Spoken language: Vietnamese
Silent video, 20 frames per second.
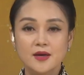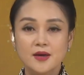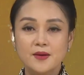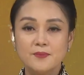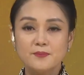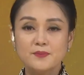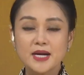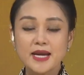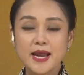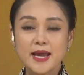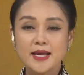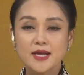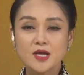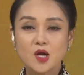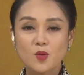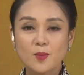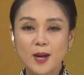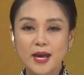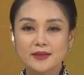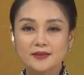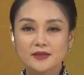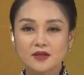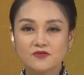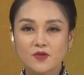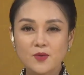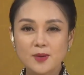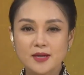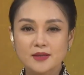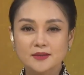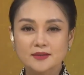Mới đây, Công an thành
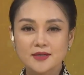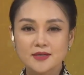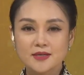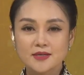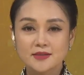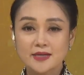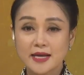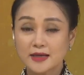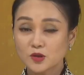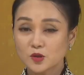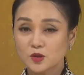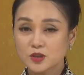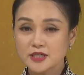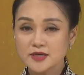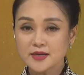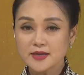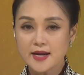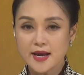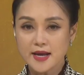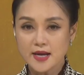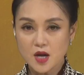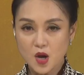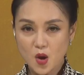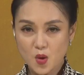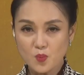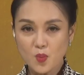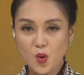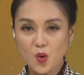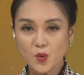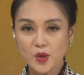phố Cần Thơ đã tổ chức lễ
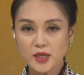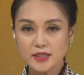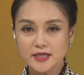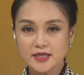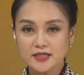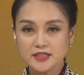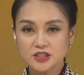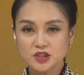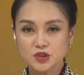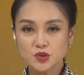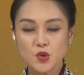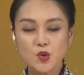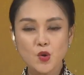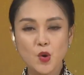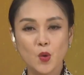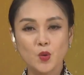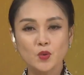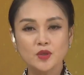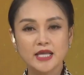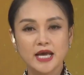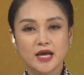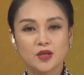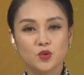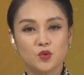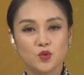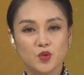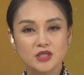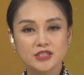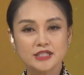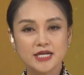công bố quyết định xuất ngũ và
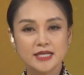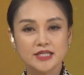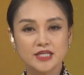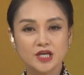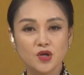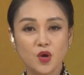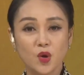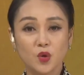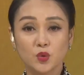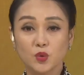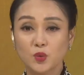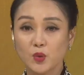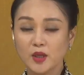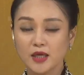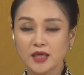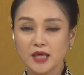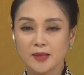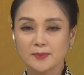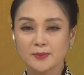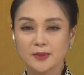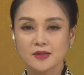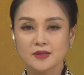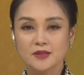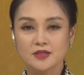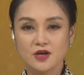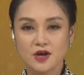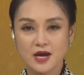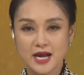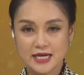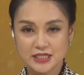chuyển sang chế độ chuyên nghiệp
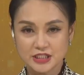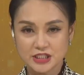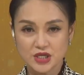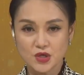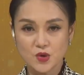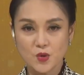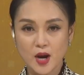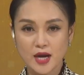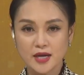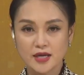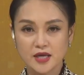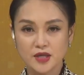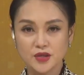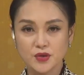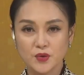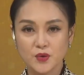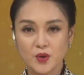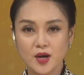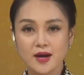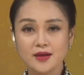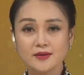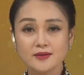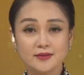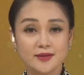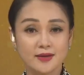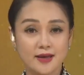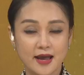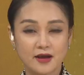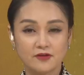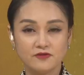cho hạ sĩ quan nghĩa vụ hết
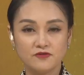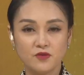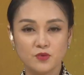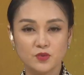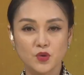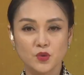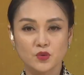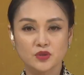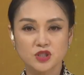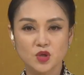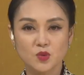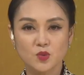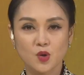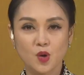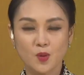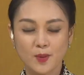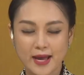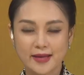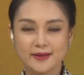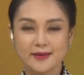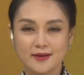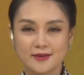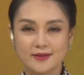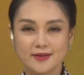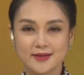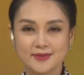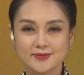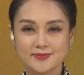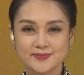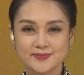thời hạn phục vụ trong Công an Nhân dân.